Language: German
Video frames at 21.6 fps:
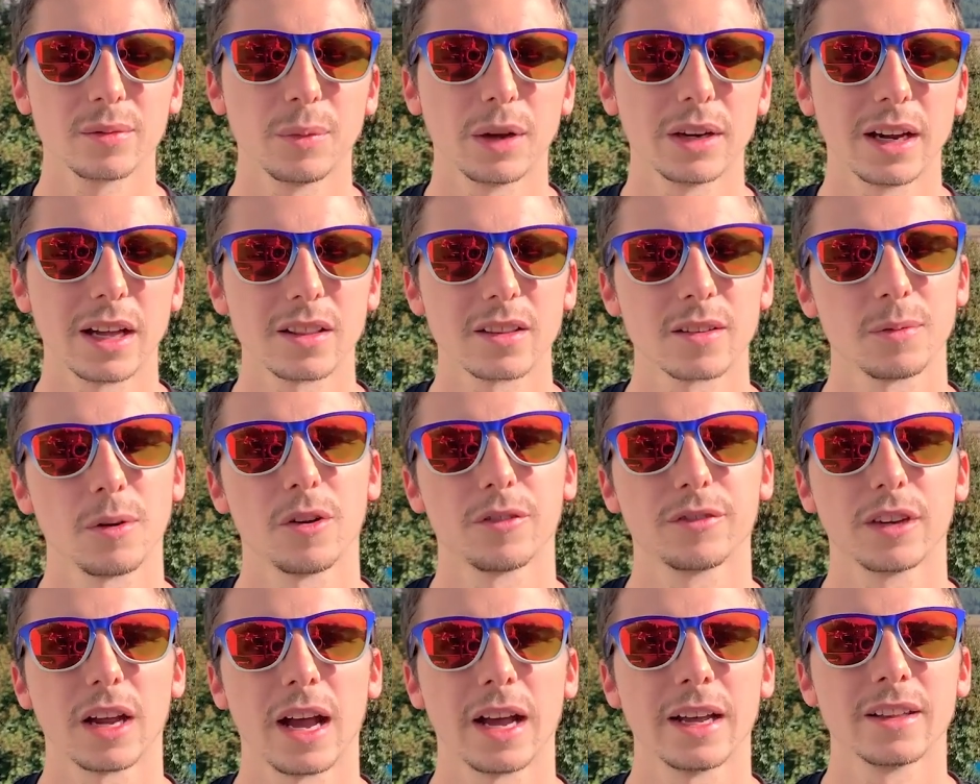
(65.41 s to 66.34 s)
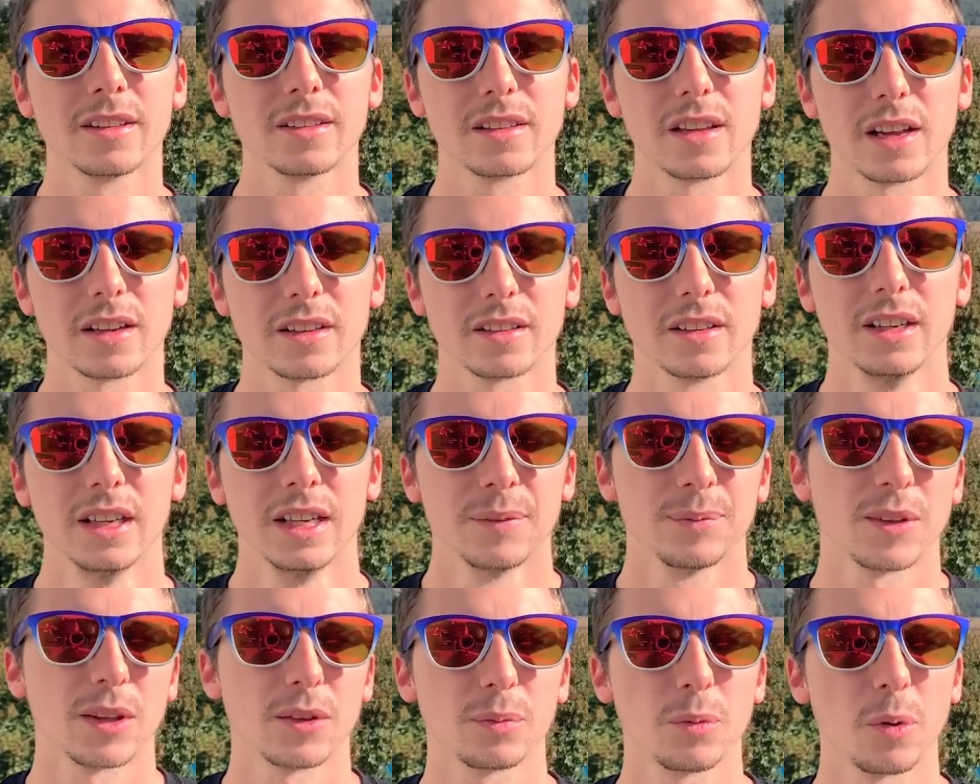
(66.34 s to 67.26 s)
Man hat zwar auf der einen Seite
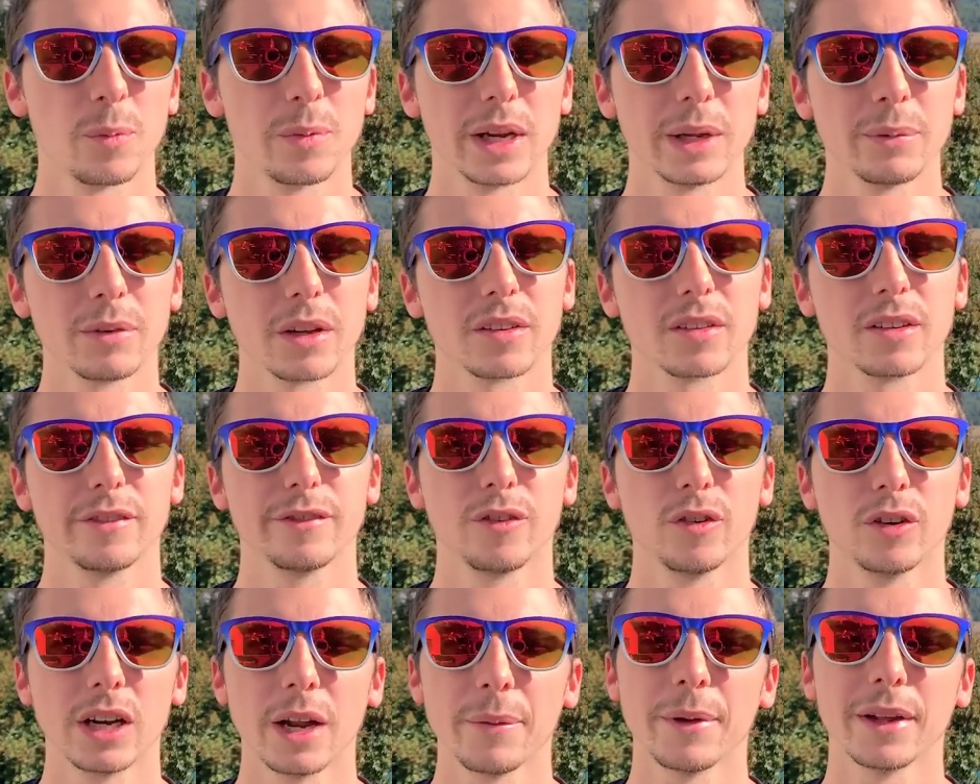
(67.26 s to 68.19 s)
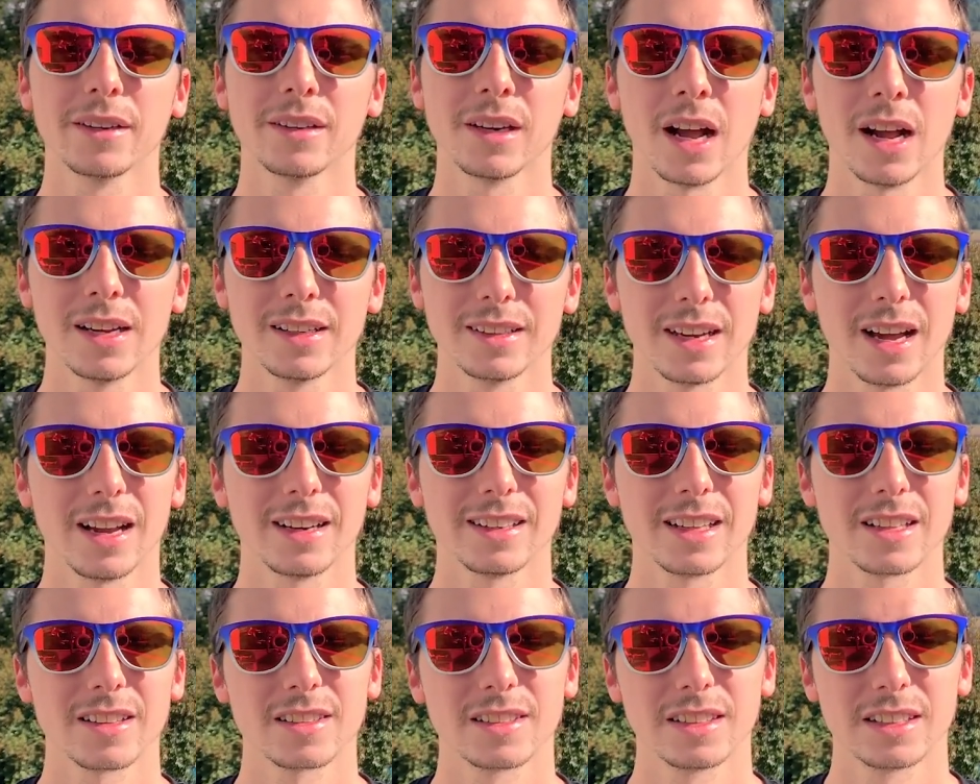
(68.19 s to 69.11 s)
das Problem, dass die fundamentalen Daten
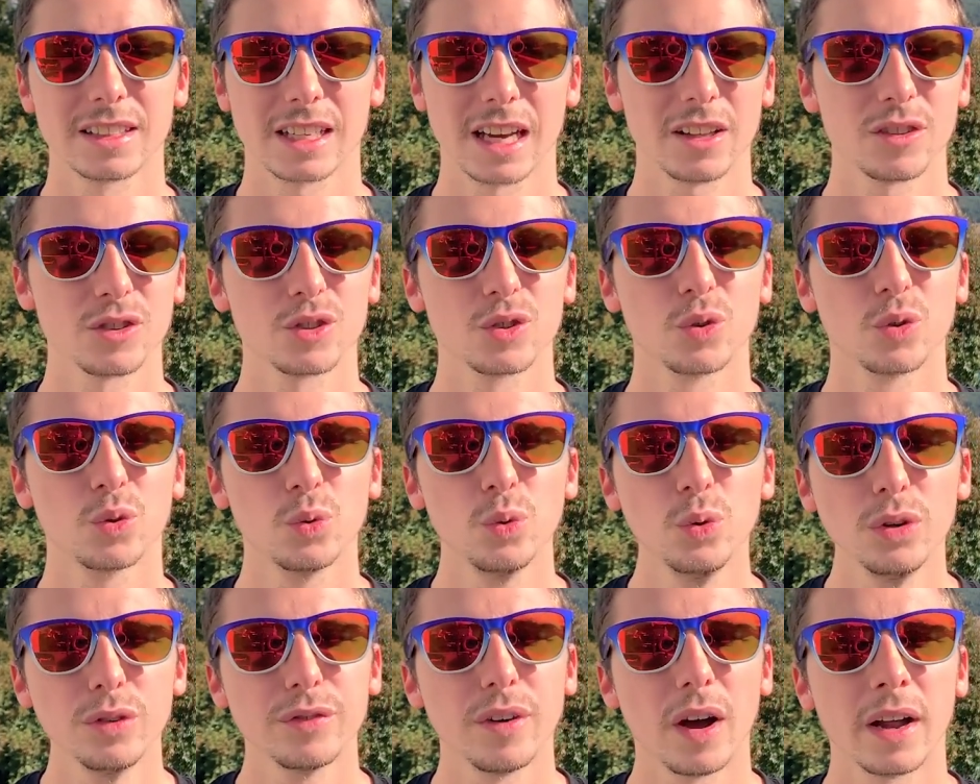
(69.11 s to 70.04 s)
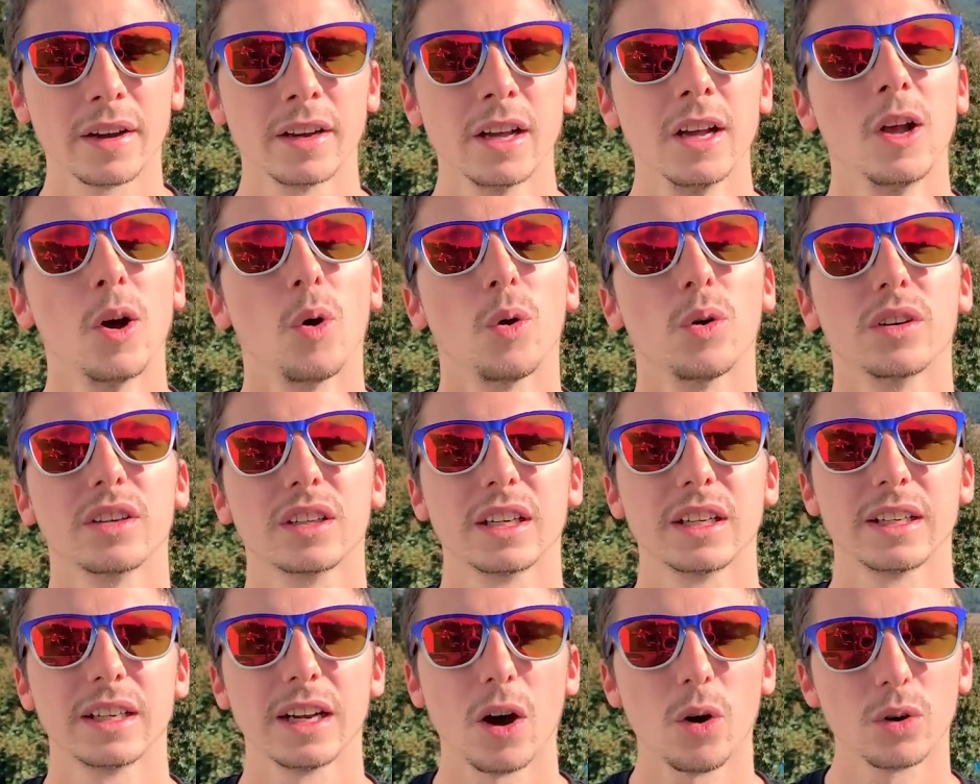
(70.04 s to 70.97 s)
jetzt nicht ganz so gut waren und
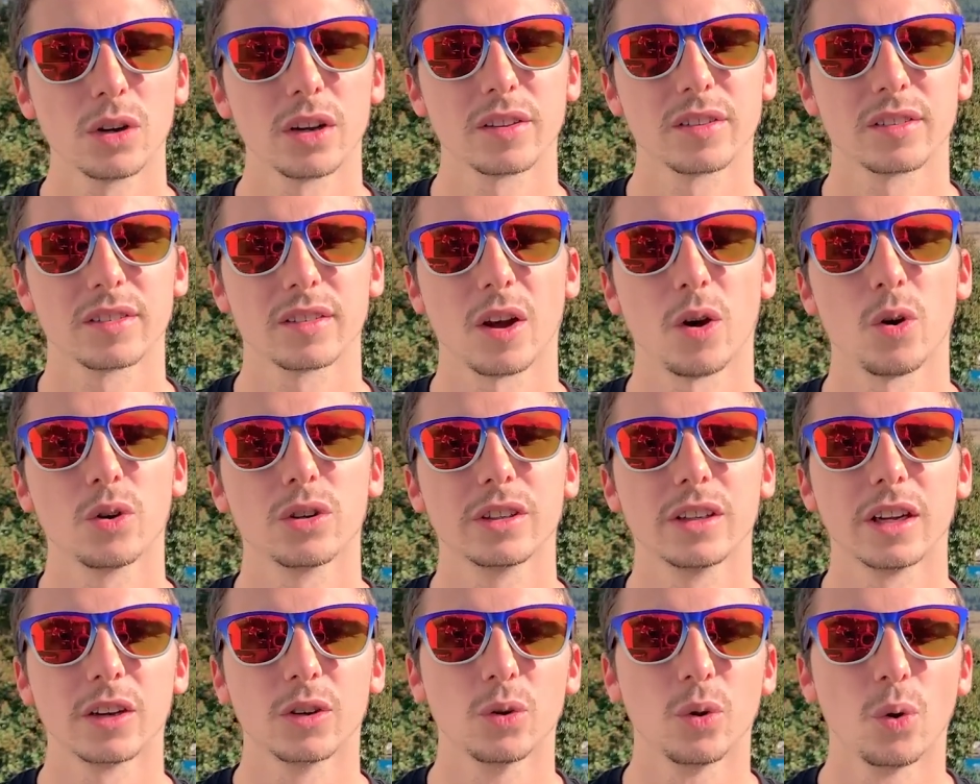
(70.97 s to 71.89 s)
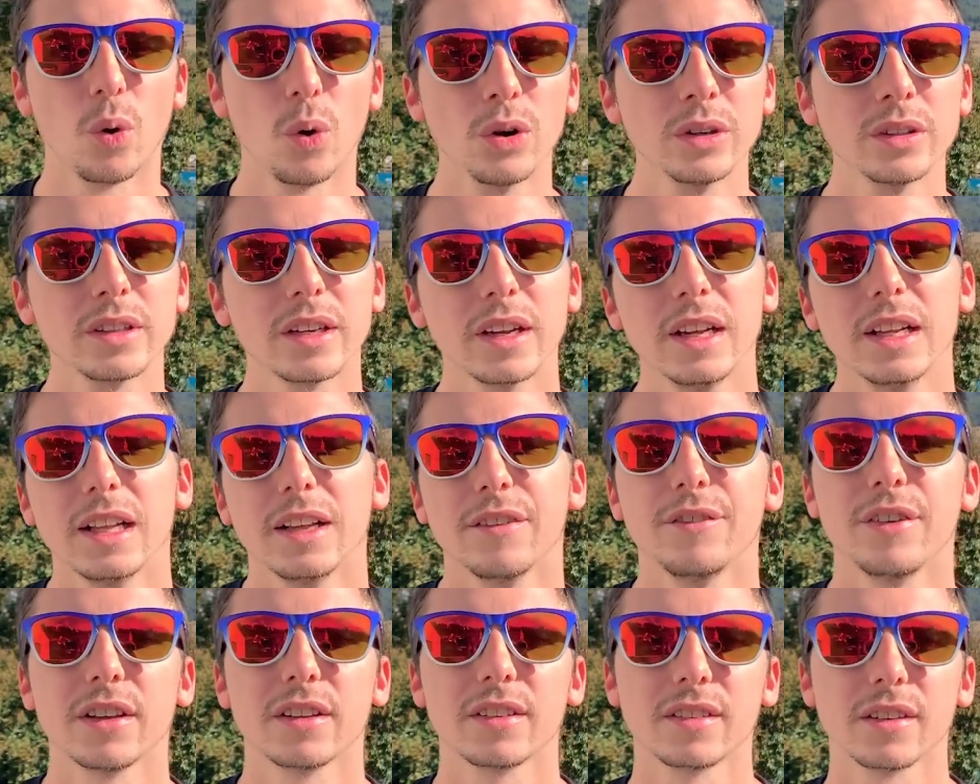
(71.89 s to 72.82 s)
genau das ist auch der Grund,
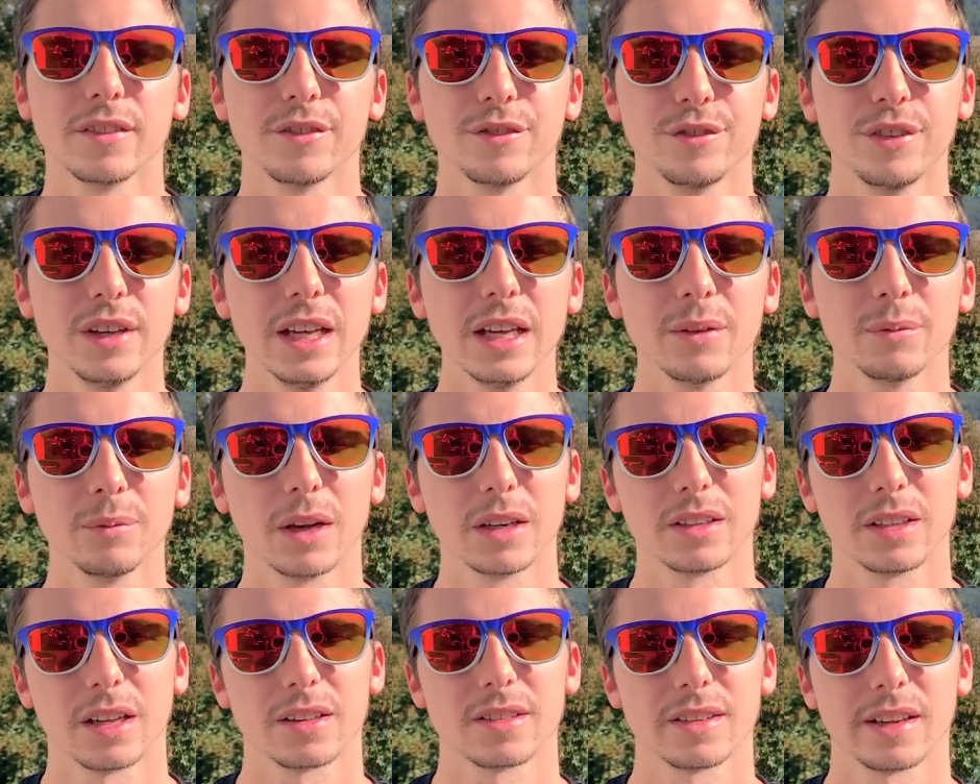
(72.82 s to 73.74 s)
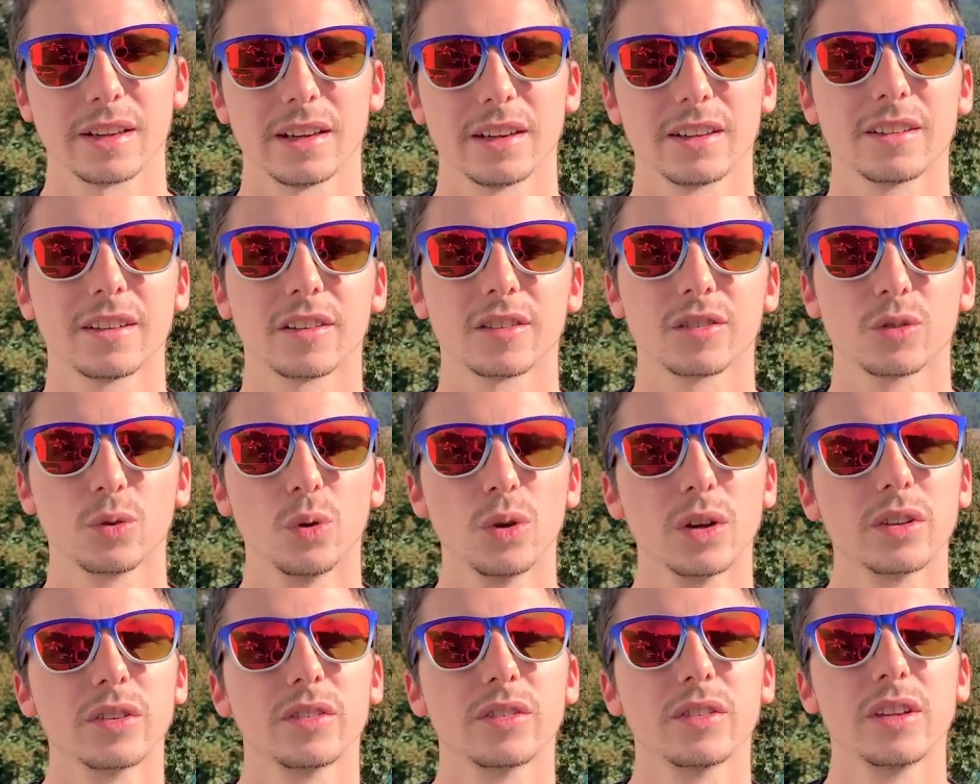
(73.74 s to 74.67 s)
weswegen man tatsächlich das
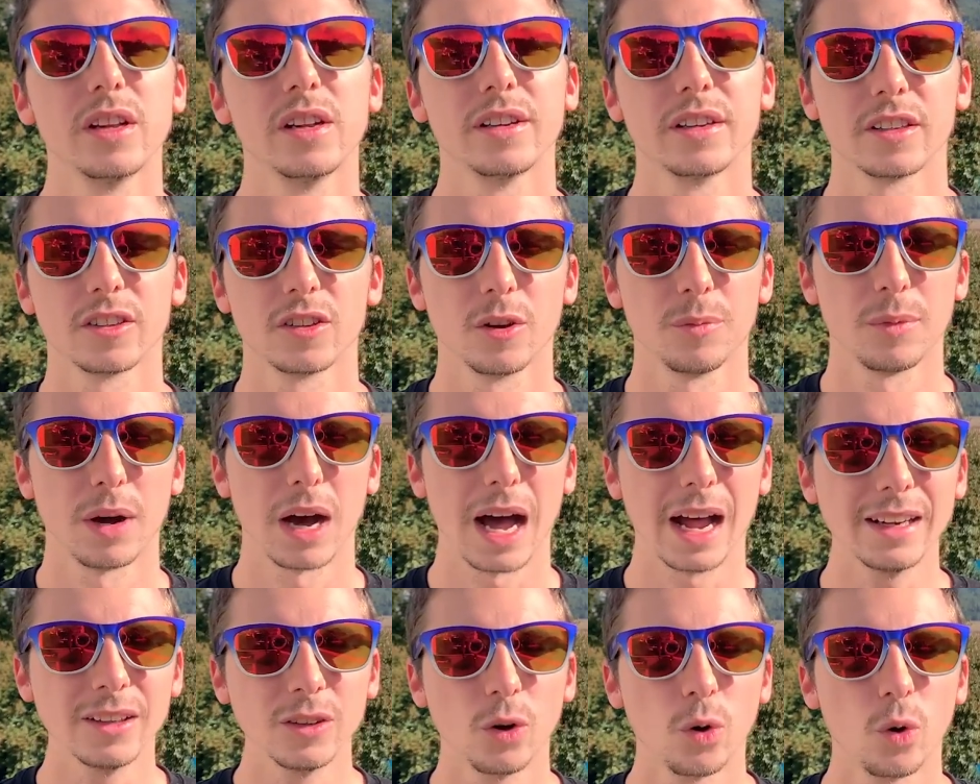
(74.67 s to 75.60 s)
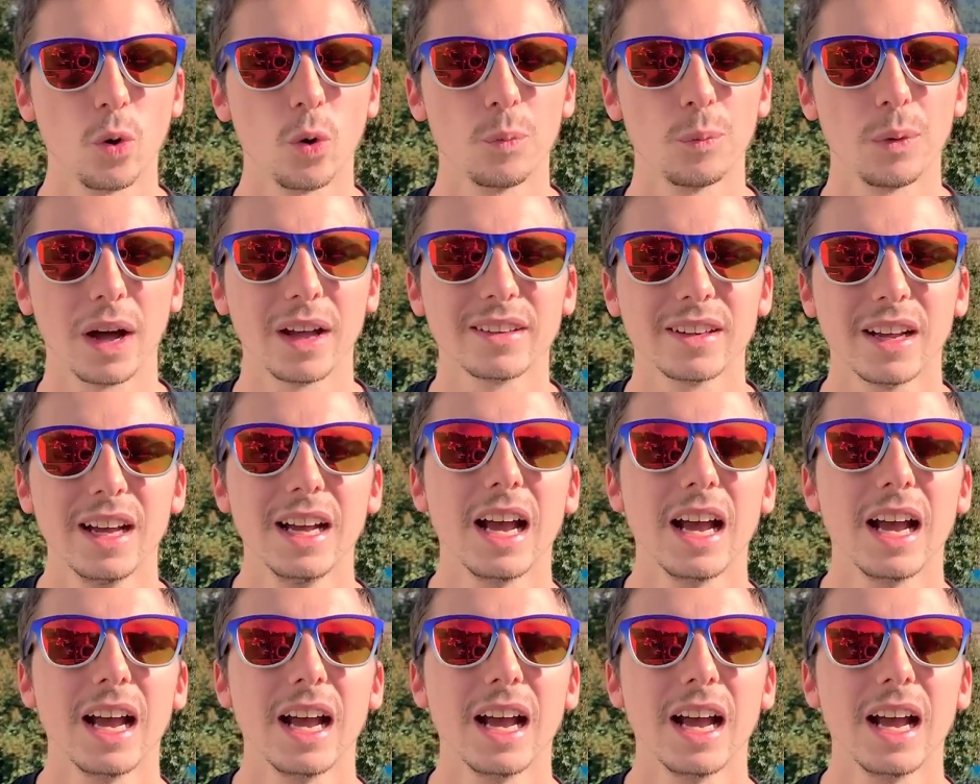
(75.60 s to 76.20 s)
Kursziel nicht nochmal angehoben hat,